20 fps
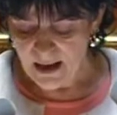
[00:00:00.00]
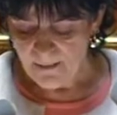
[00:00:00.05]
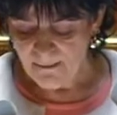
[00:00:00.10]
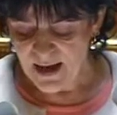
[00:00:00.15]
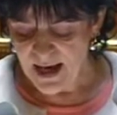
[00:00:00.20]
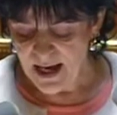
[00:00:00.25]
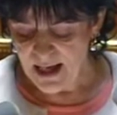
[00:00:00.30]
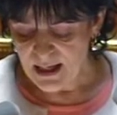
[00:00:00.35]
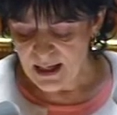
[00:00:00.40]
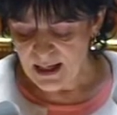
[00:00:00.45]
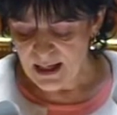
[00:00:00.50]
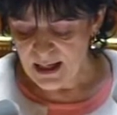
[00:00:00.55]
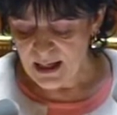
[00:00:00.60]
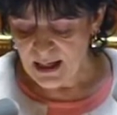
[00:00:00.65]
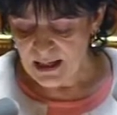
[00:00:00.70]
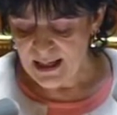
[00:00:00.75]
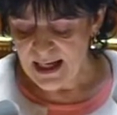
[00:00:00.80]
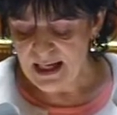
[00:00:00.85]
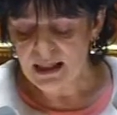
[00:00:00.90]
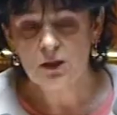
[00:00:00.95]
Mais
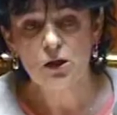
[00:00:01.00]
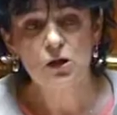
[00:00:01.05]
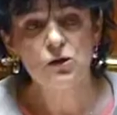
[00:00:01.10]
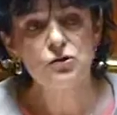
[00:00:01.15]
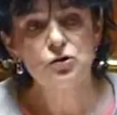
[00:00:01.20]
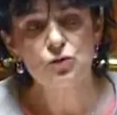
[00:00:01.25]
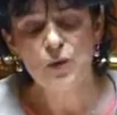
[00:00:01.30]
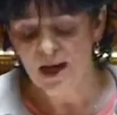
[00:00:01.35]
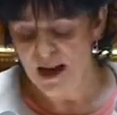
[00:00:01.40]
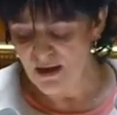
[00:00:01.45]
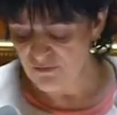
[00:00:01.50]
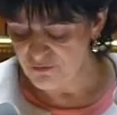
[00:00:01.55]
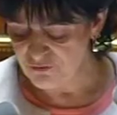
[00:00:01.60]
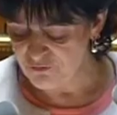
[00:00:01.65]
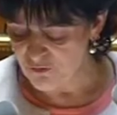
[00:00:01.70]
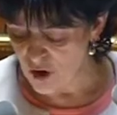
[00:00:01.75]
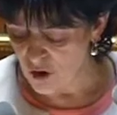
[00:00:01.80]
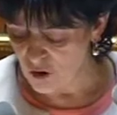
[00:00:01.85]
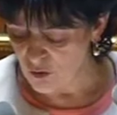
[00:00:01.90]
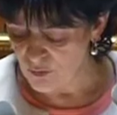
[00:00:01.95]
quelle qu'en soit la
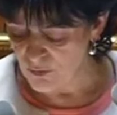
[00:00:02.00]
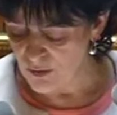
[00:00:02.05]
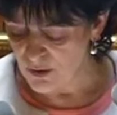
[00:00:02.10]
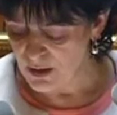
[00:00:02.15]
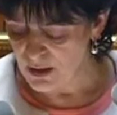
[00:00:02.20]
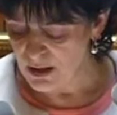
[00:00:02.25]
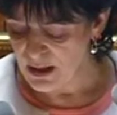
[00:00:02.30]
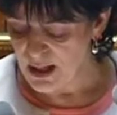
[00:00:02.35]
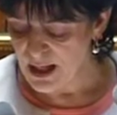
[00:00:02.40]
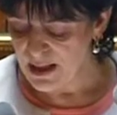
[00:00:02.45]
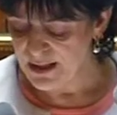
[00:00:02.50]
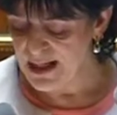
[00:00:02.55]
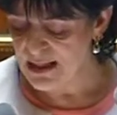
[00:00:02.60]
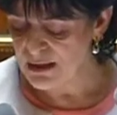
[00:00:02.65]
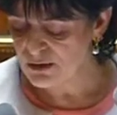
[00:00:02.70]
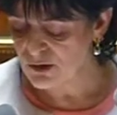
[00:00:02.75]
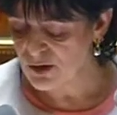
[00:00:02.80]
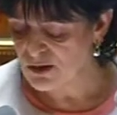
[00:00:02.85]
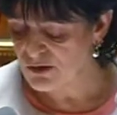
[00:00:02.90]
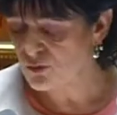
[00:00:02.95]
forme,
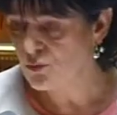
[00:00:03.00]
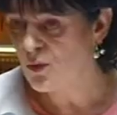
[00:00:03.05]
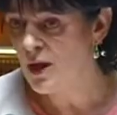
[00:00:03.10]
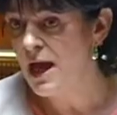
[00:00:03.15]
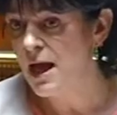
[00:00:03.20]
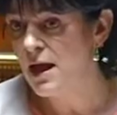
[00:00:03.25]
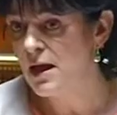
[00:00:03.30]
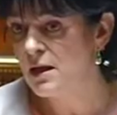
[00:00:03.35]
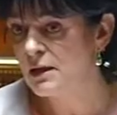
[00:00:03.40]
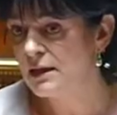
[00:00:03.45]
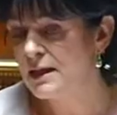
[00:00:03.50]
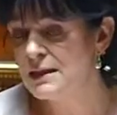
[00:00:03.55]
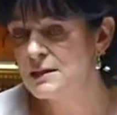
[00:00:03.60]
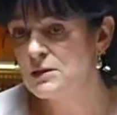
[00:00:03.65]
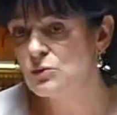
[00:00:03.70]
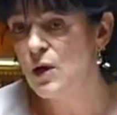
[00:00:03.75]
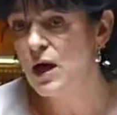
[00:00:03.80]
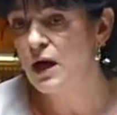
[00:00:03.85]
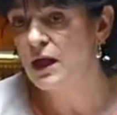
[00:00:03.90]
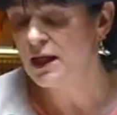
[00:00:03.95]
qu'elle
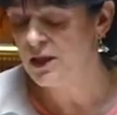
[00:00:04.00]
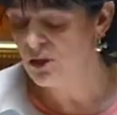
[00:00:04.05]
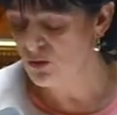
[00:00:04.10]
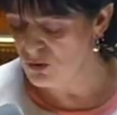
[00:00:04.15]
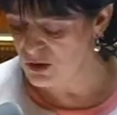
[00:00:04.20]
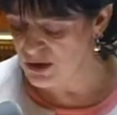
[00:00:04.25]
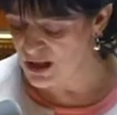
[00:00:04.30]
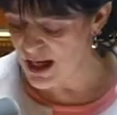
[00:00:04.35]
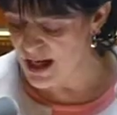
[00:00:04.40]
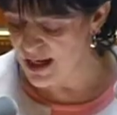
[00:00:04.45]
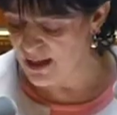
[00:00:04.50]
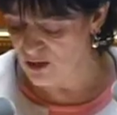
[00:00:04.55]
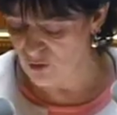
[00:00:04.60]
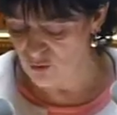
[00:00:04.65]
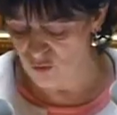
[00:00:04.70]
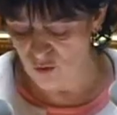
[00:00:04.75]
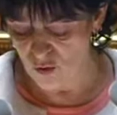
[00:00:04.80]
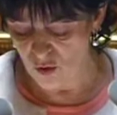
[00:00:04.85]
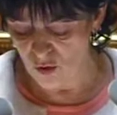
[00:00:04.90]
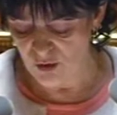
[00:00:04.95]
soit régulière
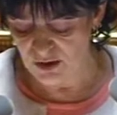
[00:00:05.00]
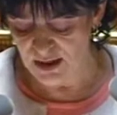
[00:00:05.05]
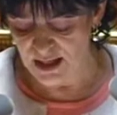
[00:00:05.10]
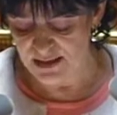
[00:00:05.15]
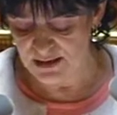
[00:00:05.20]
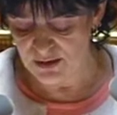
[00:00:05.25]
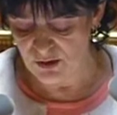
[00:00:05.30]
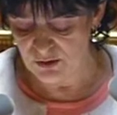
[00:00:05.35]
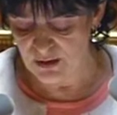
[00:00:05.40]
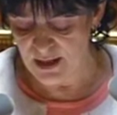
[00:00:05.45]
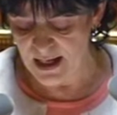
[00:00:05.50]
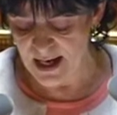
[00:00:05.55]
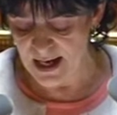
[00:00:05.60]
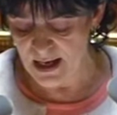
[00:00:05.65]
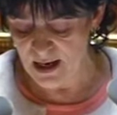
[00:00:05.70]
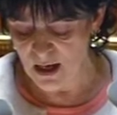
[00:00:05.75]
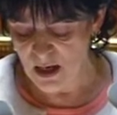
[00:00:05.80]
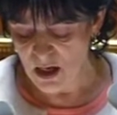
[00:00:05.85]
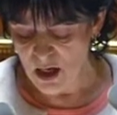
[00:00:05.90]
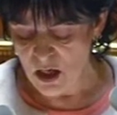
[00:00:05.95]
ou
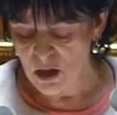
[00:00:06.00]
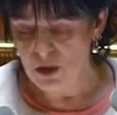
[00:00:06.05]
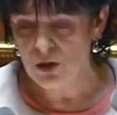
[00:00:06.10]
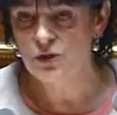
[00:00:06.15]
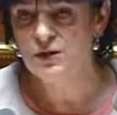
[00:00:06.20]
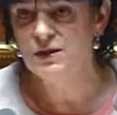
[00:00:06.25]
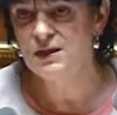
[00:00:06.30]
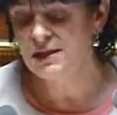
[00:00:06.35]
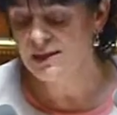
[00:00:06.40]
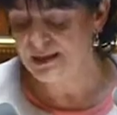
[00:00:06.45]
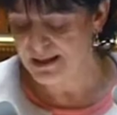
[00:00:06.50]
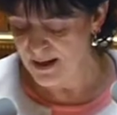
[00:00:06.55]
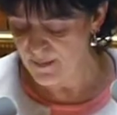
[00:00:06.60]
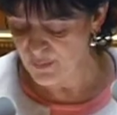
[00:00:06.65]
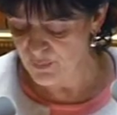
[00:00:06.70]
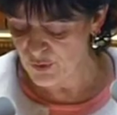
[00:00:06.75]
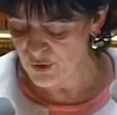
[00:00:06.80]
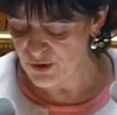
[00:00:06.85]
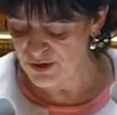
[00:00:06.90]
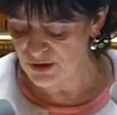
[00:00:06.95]
occasionnelle, le
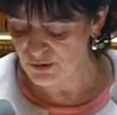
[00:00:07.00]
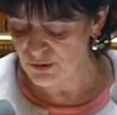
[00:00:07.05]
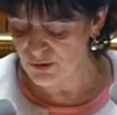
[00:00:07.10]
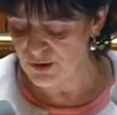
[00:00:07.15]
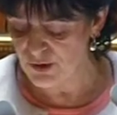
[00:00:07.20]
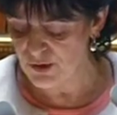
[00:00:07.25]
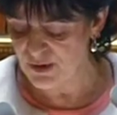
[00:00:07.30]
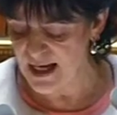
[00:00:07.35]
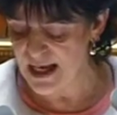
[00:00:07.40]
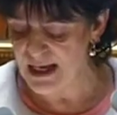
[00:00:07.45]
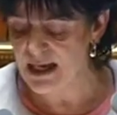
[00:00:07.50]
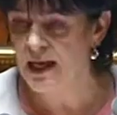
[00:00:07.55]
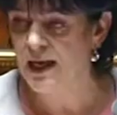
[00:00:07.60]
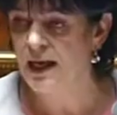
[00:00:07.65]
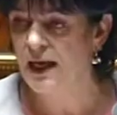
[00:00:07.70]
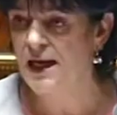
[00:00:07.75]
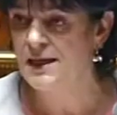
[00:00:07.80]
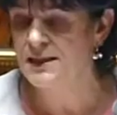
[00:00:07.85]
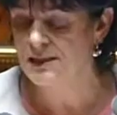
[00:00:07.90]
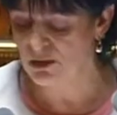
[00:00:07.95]
système prostitutionnel
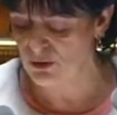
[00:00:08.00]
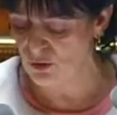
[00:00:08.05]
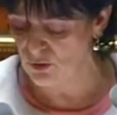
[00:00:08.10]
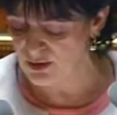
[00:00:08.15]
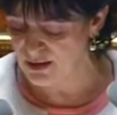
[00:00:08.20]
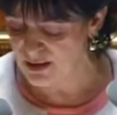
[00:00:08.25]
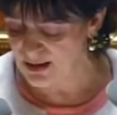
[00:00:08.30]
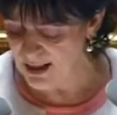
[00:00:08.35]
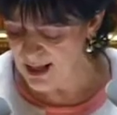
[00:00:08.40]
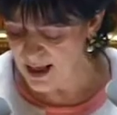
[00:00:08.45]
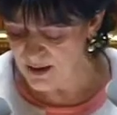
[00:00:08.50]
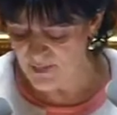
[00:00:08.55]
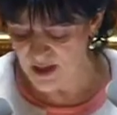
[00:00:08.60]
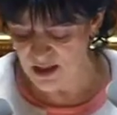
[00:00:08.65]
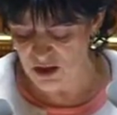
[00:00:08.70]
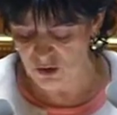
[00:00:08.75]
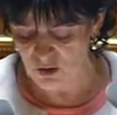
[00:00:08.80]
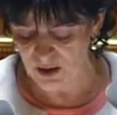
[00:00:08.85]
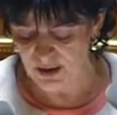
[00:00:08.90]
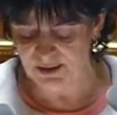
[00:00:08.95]
reste très
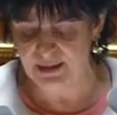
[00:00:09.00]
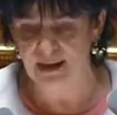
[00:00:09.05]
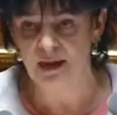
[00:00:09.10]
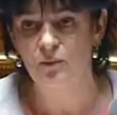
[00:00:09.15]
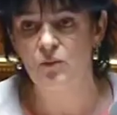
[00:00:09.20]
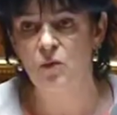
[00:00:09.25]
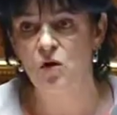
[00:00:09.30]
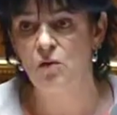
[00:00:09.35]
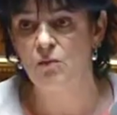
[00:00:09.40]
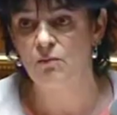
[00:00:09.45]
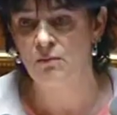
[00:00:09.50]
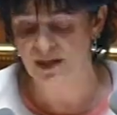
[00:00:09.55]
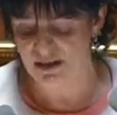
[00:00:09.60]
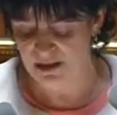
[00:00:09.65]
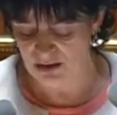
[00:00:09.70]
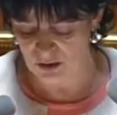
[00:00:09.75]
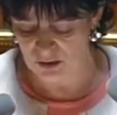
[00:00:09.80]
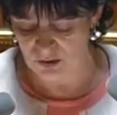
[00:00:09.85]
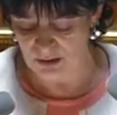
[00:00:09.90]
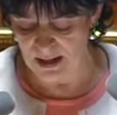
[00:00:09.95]
majoritairement
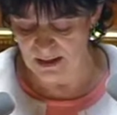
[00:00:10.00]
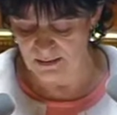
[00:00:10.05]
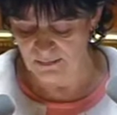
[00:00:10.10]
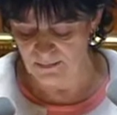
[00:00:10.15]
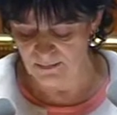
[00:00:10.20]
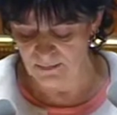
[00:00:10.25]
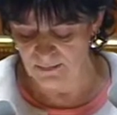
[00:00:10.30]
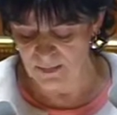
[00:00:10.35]
masculin.